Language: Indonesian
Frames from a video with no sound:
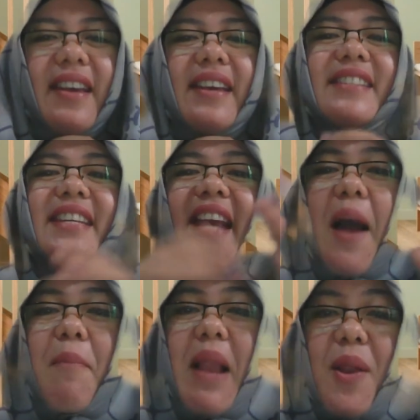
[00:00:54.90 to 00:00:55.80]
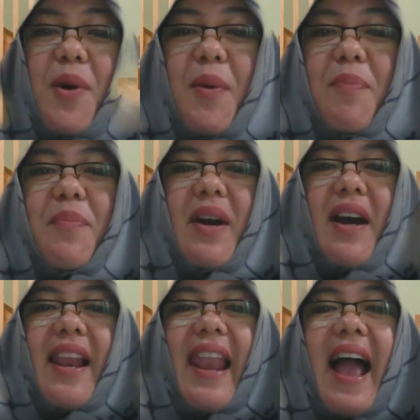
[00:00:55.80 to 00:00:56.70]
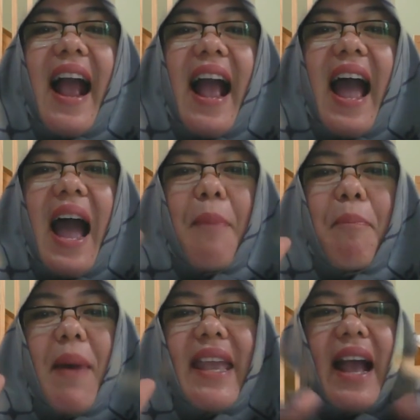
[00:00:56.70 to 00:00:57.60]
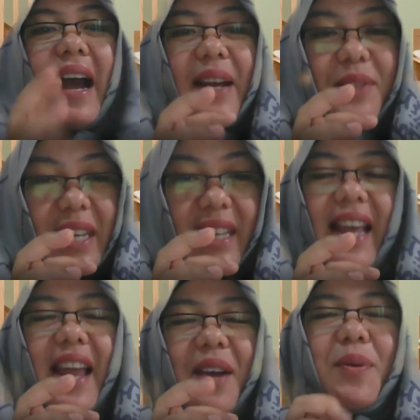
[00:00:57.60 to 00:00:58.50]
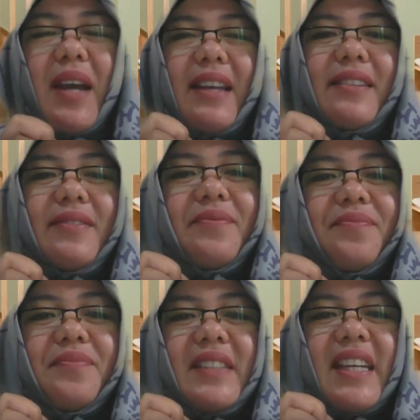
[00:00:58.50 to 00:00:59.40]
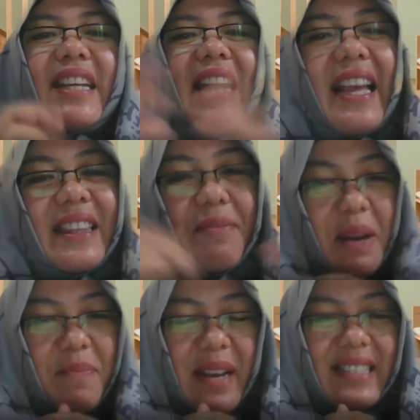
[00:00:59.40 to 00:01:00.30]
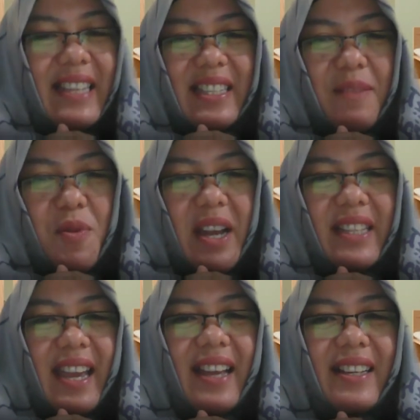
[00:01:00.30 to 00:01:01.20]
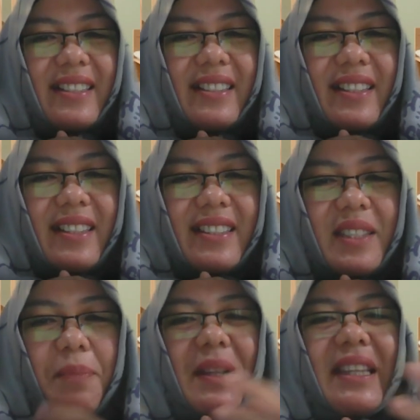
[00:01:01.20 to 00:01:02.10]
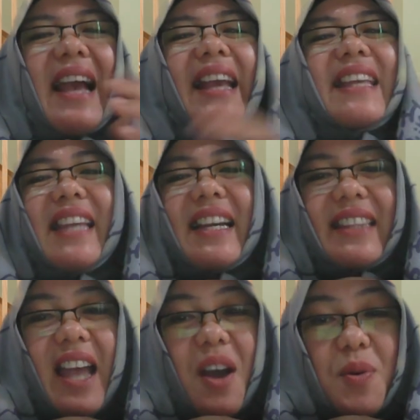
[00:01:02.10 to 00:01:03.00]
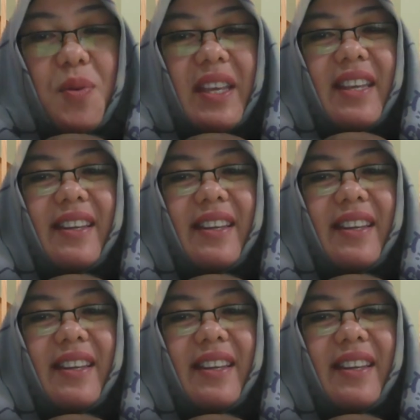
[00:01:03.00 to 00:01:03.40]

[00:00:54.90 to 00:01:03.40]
Jika belum, langkah apa yang harus kita lakukan? Nah, teman belajar semuanya, seperti yang kita ketahui,